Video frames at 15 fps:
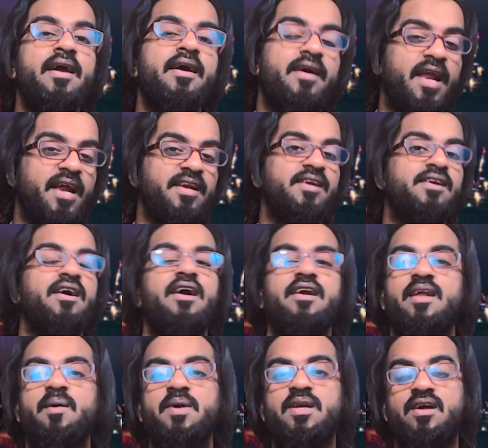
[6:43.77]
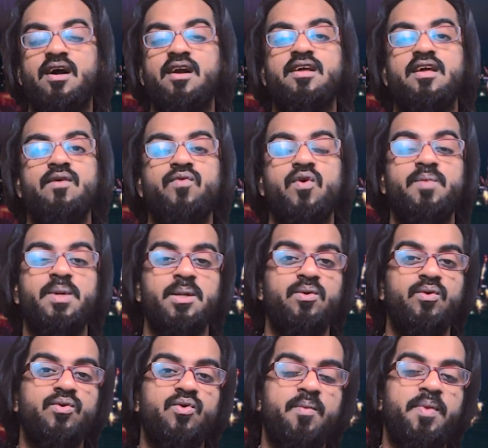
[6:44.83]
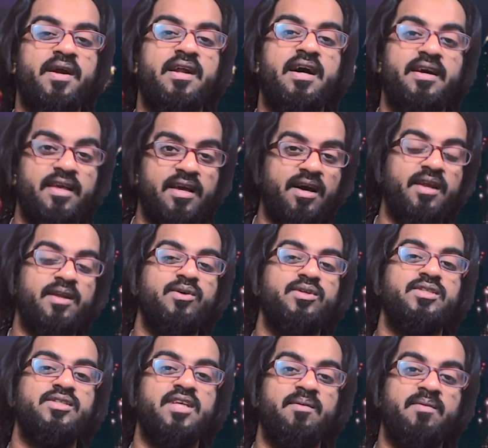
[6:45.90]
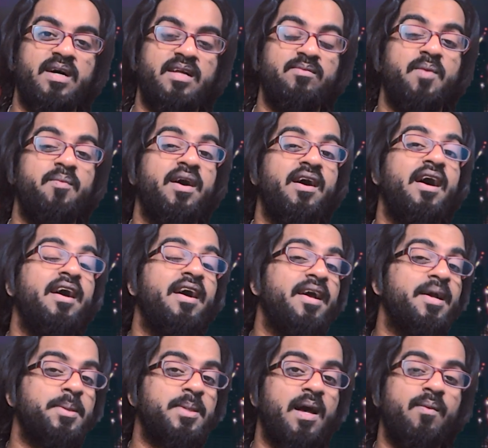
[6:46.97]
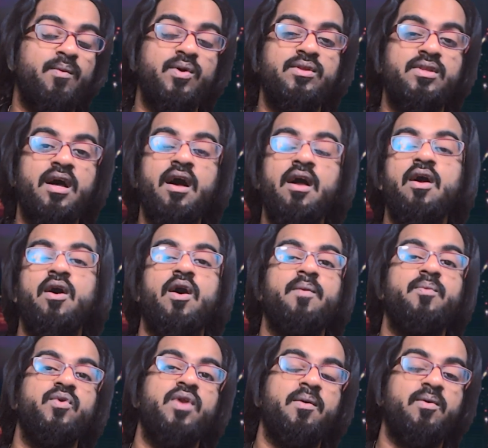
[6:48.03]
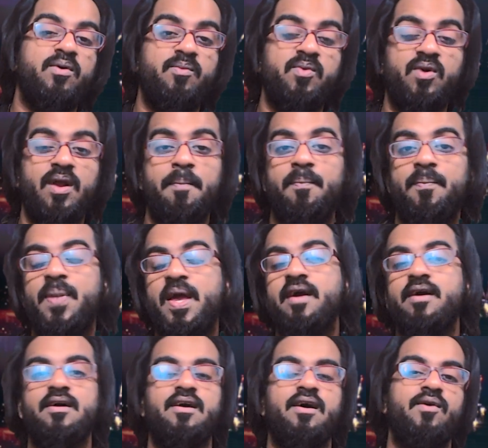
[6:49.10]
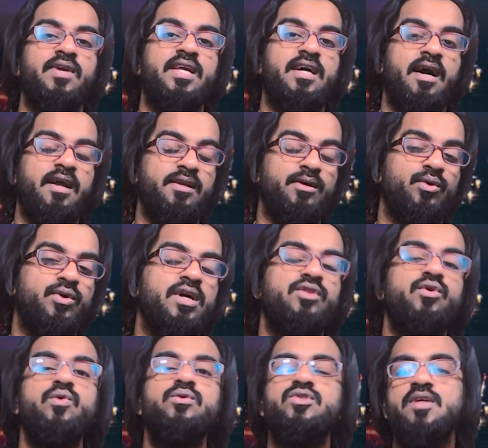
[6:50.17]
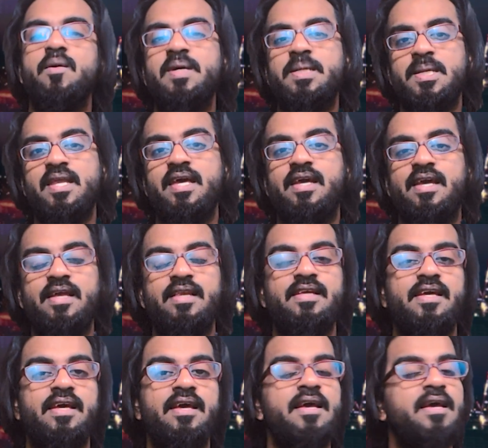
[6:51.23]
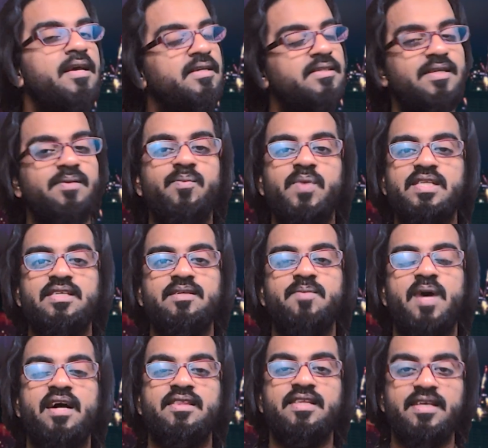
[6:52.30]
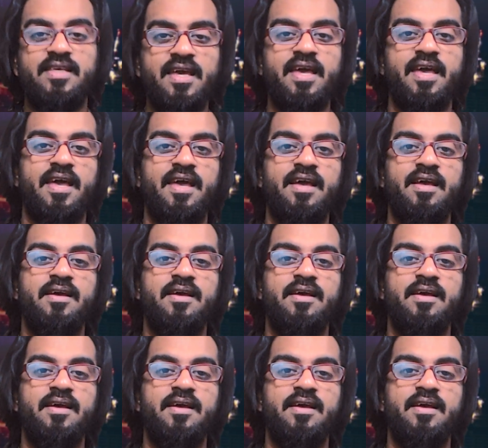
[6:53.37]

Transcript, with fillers: क्रेडिट कार्ड डेबिट कार्ड की इन्फॉर्मेशन उनको पकड़ा के आ रहे हो जिसके बाद में मंगाया एक साबुन था और पूरा पूरा बैंक अकाउंट ही खाली हो गया तो उससे बचने के लिए सिंपल सी बात यह है